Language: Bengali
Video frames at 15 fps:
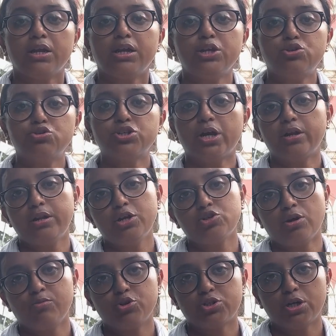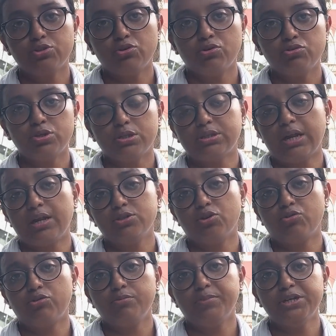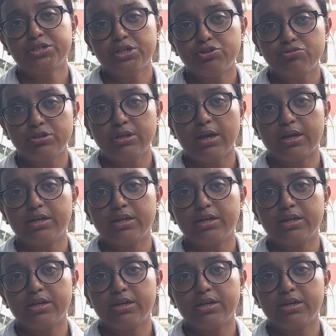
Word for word: কিছু শারীরিক সমস্যার জন্য তারা যখন বেশ কিছুদিন